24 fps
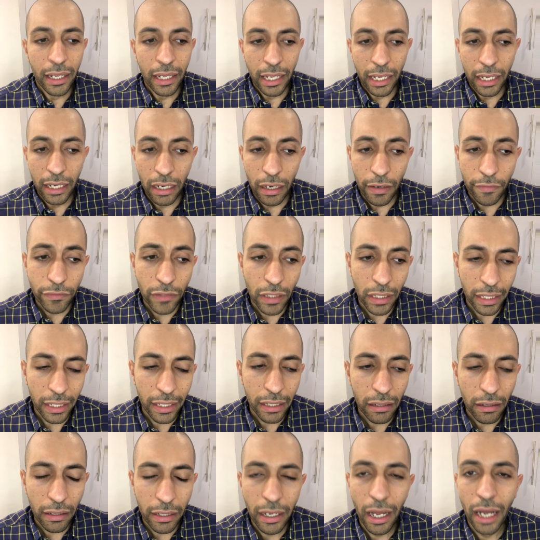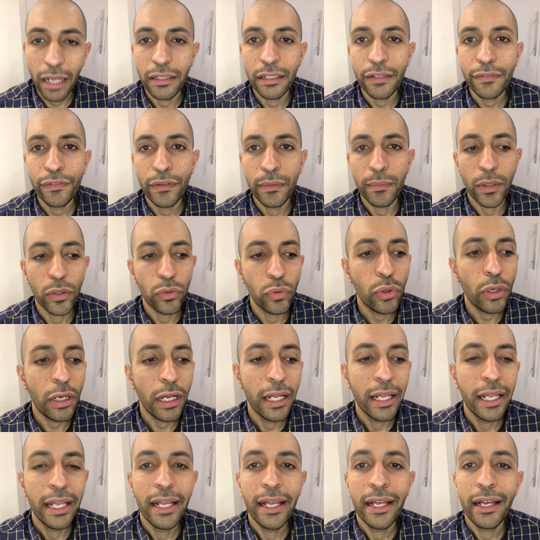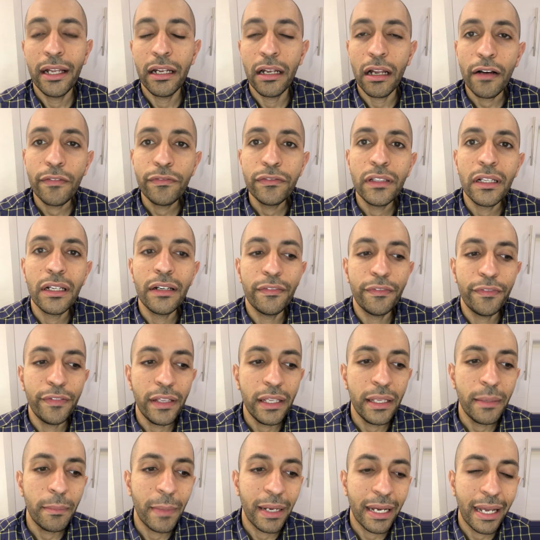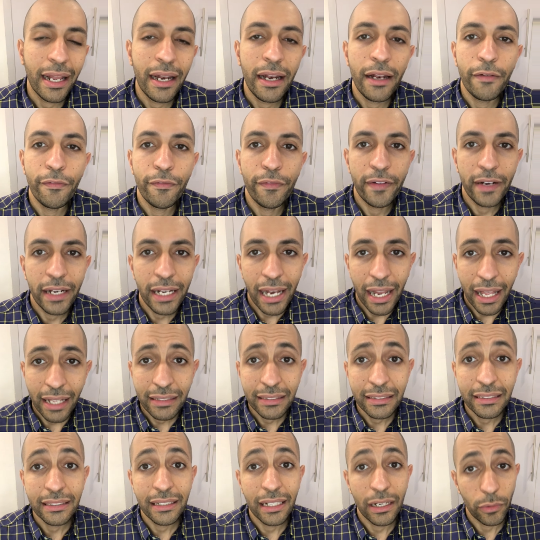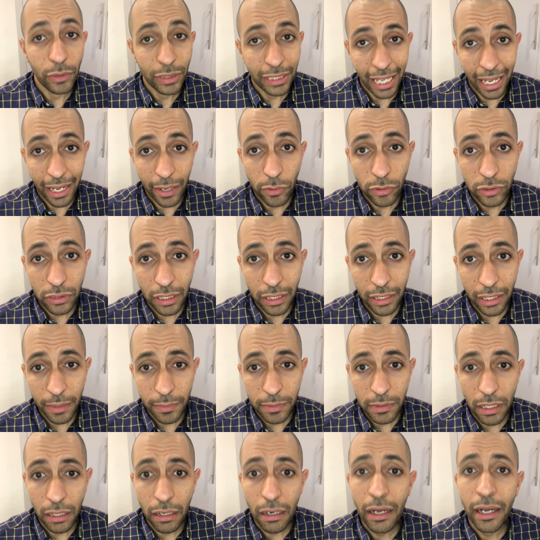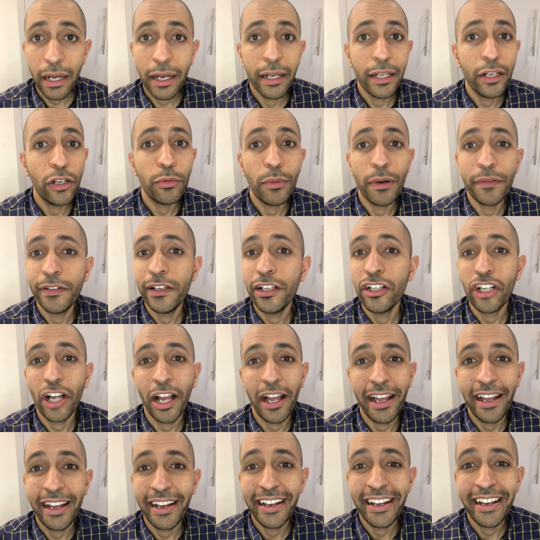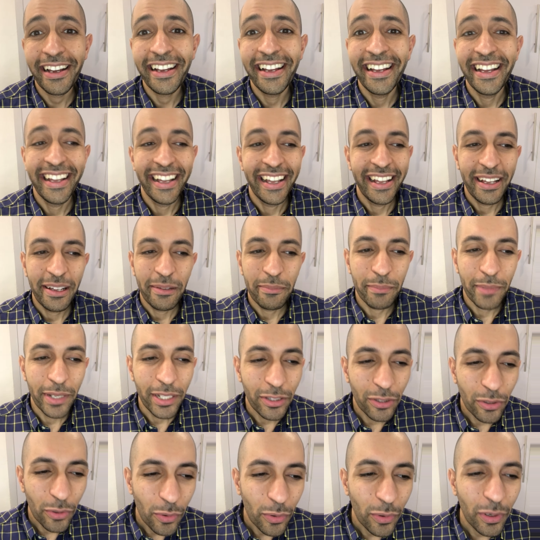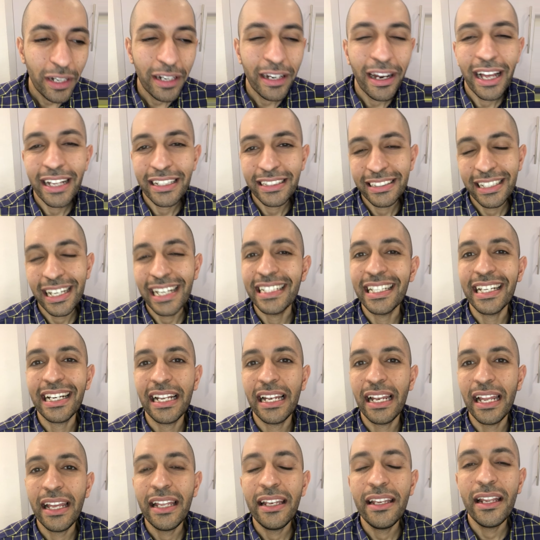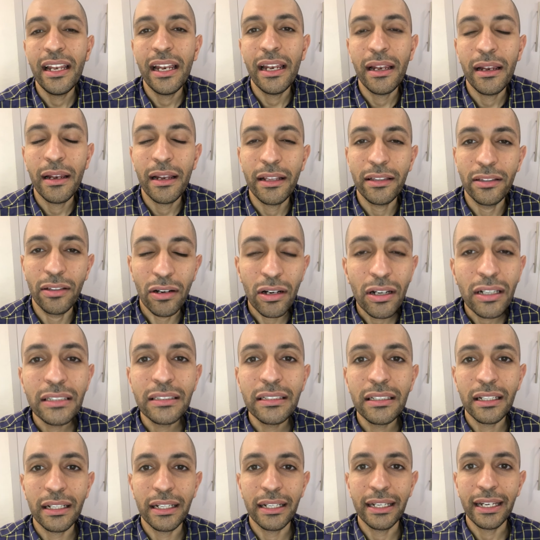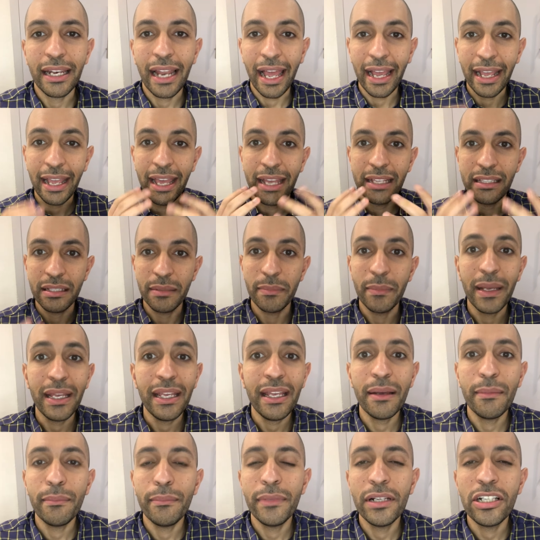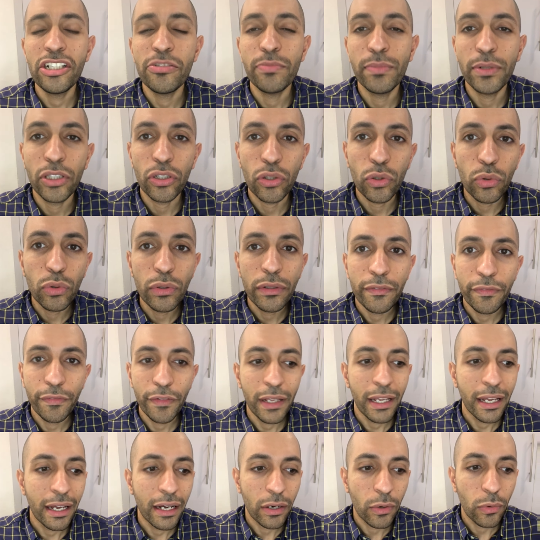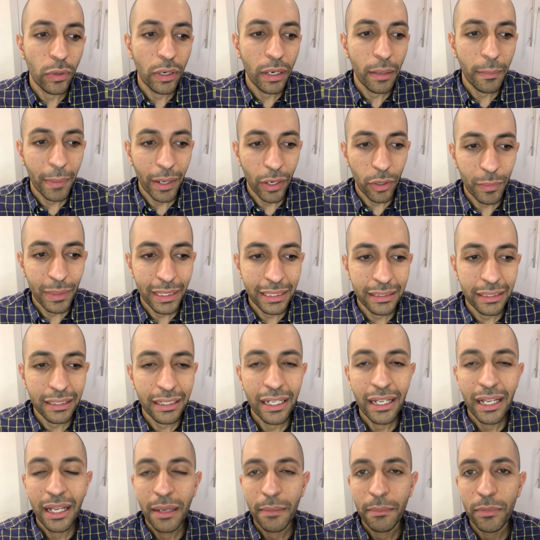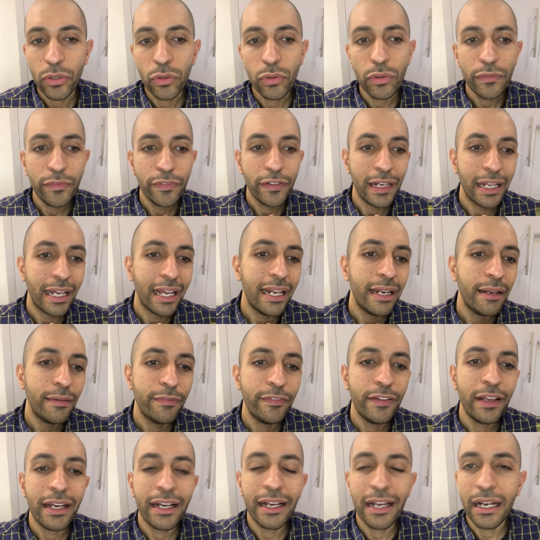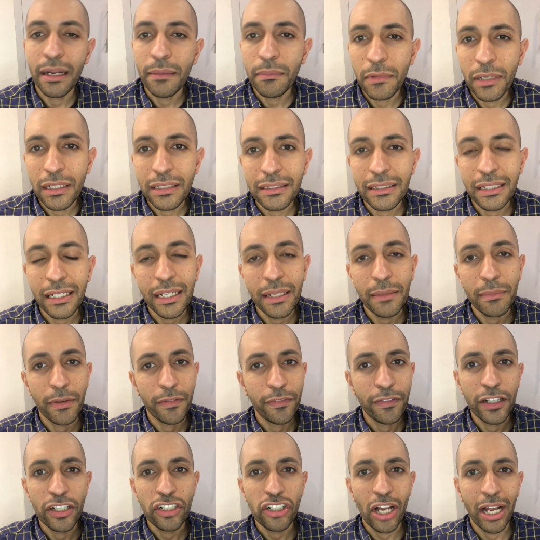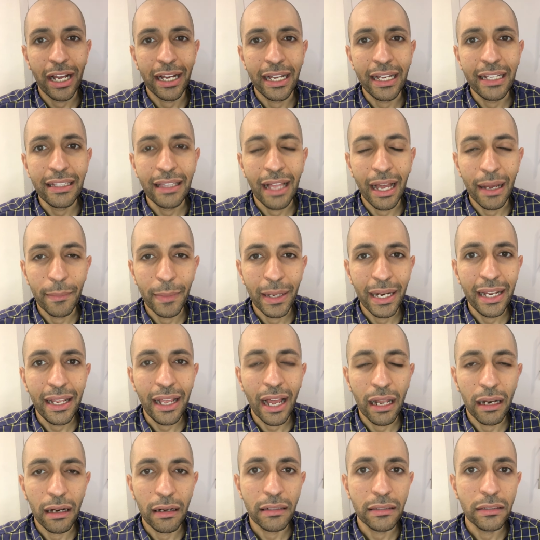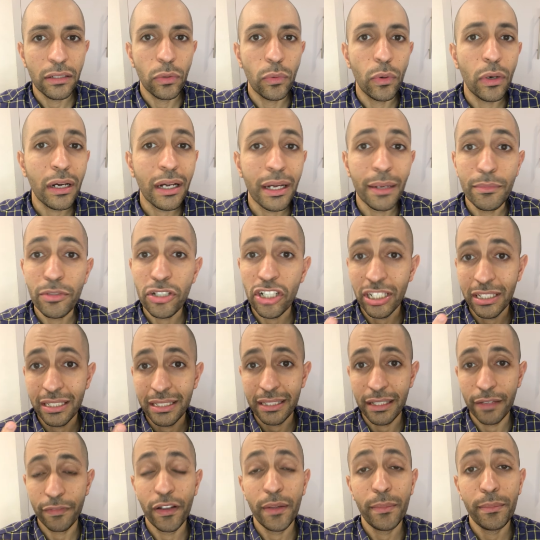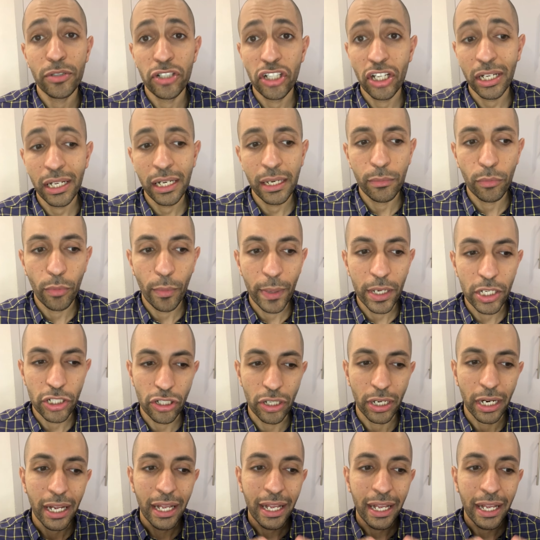الافضل ايه راي حضرتك في الموضوع الافضل في مجال الفريلانس لو انت عاوز رايي بصراحه انه مفيش حاجه من دول هتساعدك لان الدراسه الاكاديميه مش بتكون فيها كل المعلومات دي بتكون في الغالب فيها كلام نظري ما فيهاش حاجات عمليه على ارض الواقع مش هتستفاد بشكل مباشر